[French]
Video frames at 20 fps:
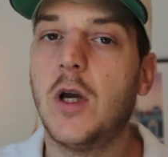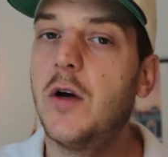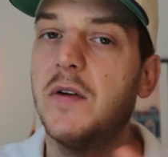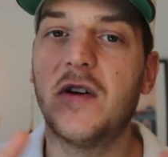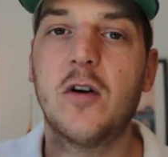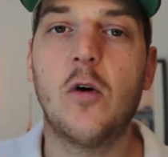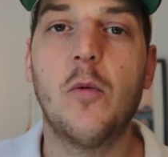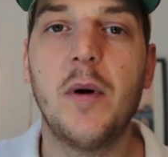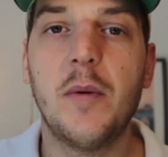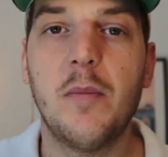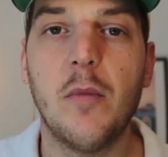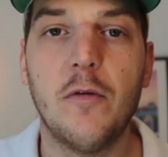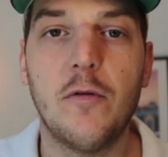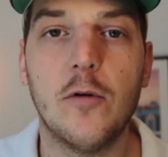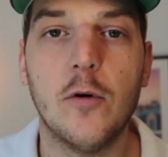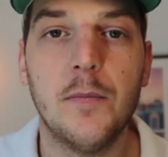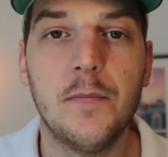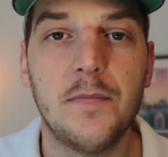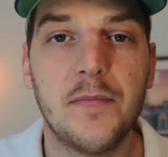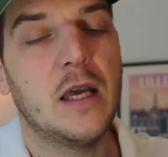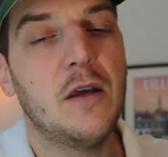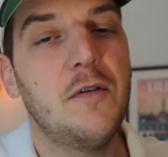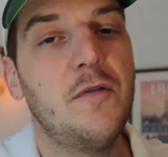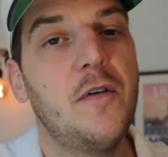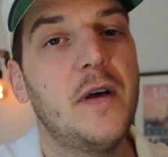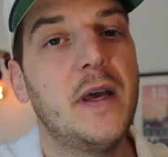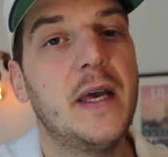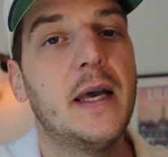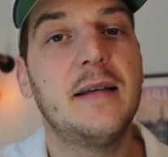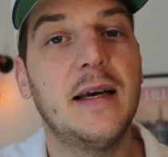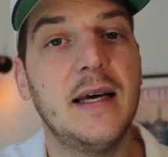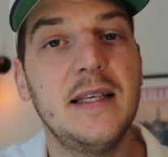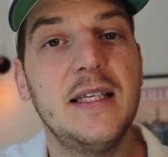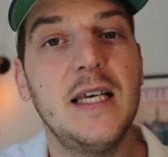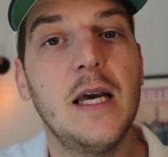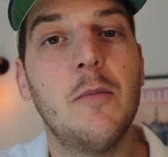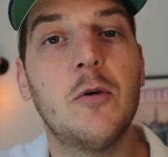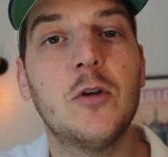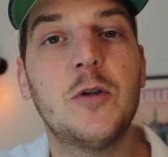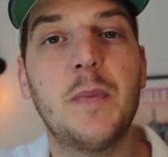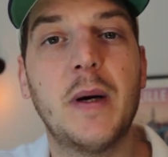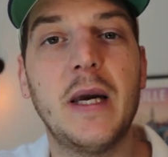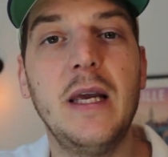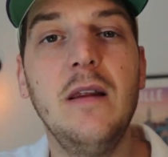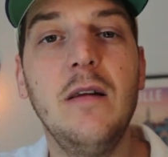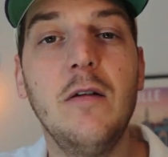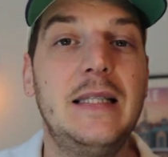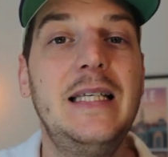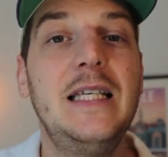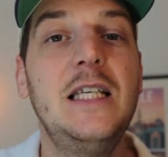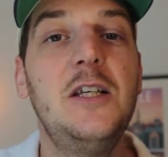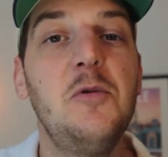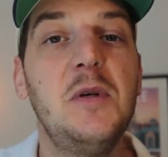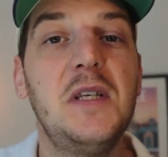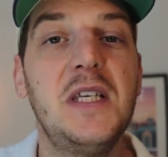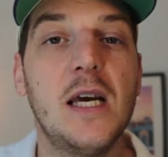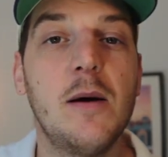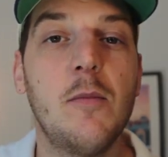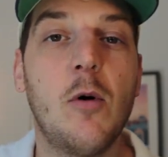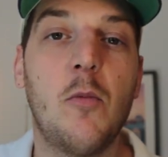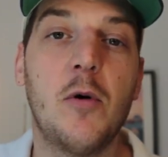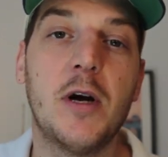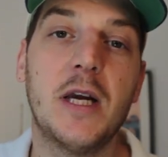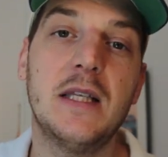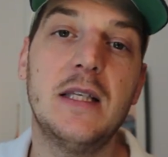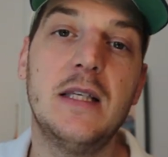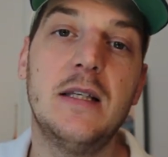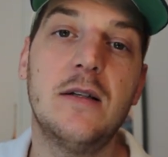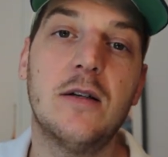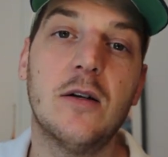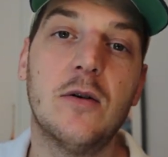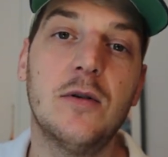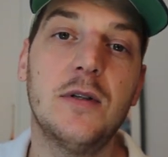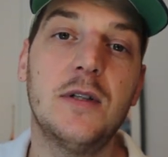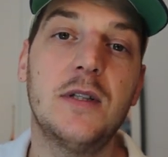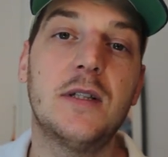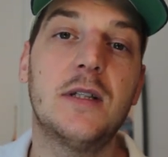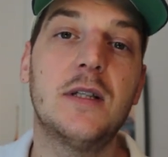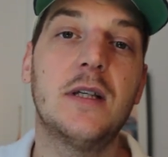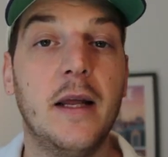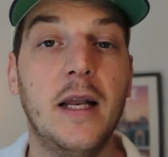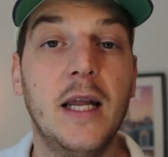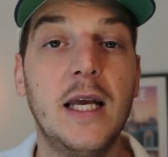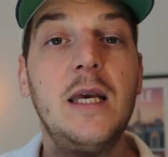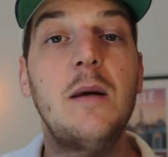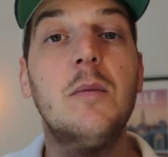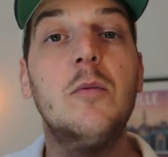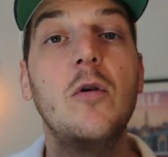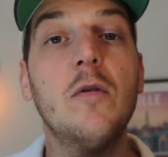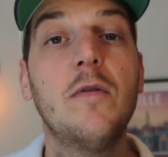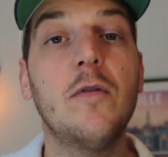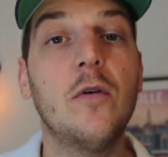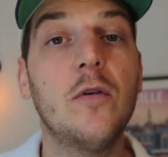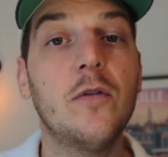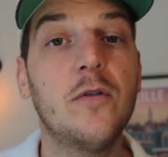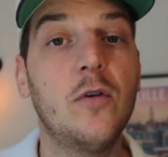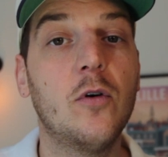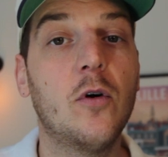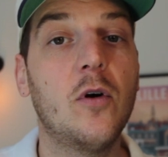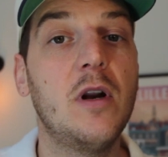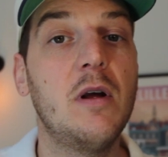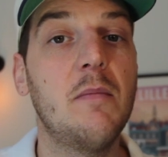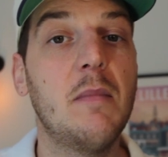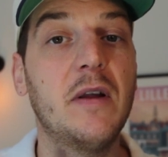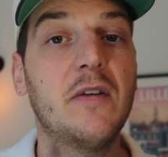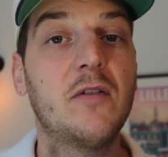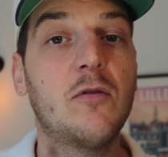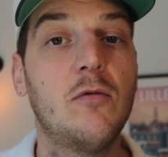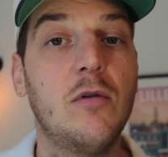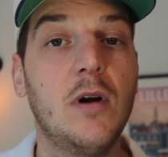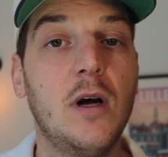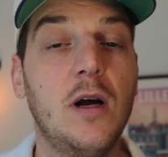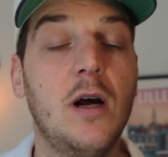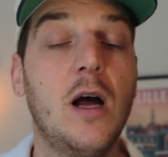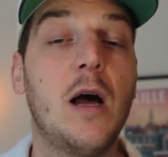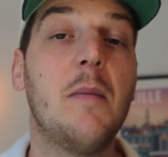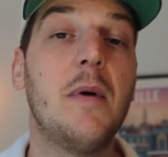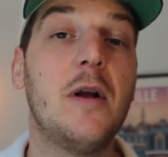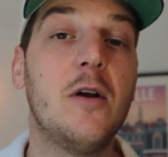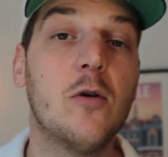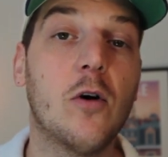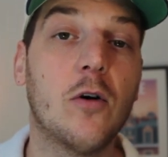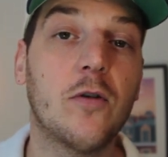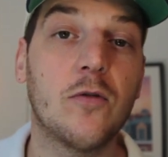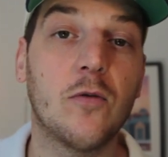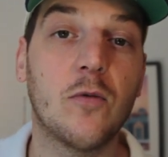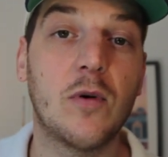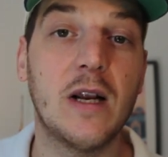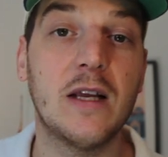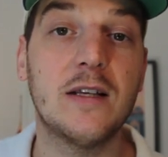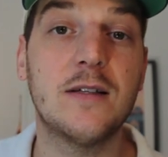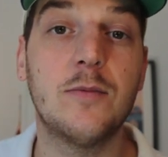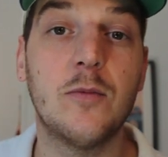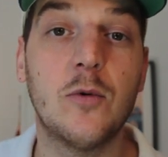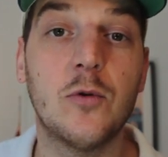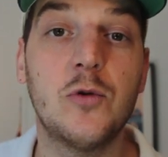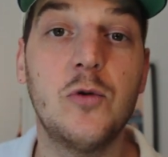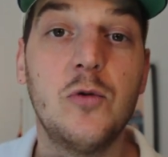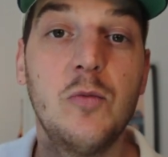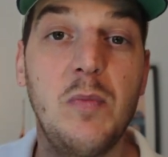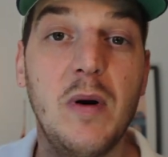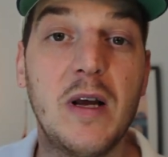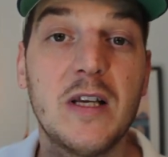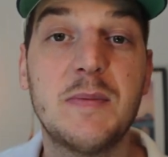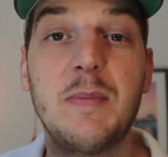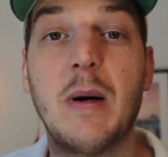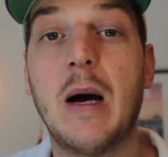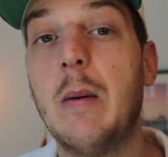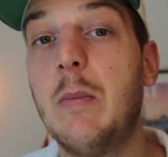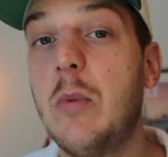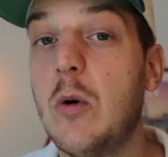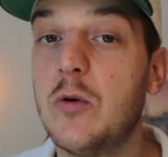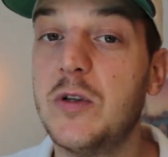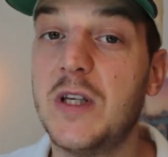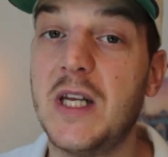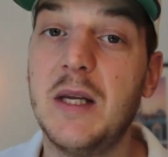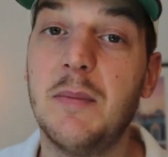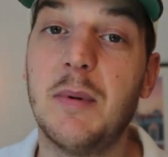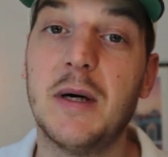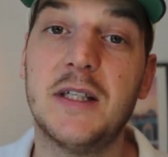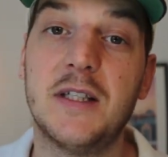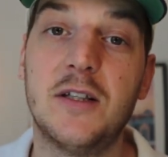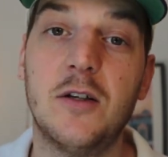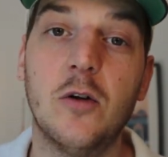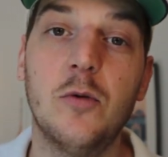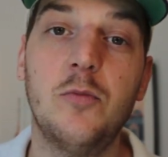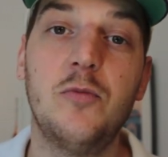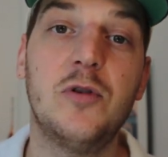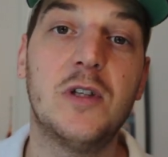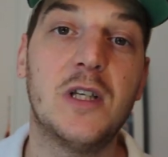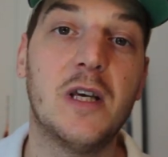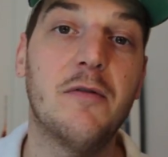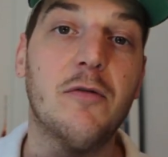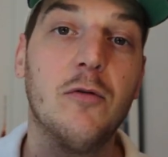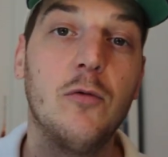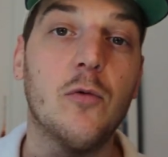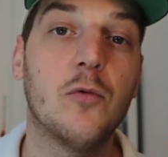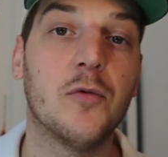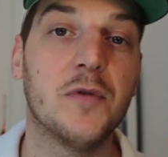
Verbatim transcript: non, c'est complètement faux. Il fait 13e en sprint, 18e en moyenne distance, et l'équipe de France de relais masculin améliore son classement d'une place par rapport aux années précédentes puisqu'ils font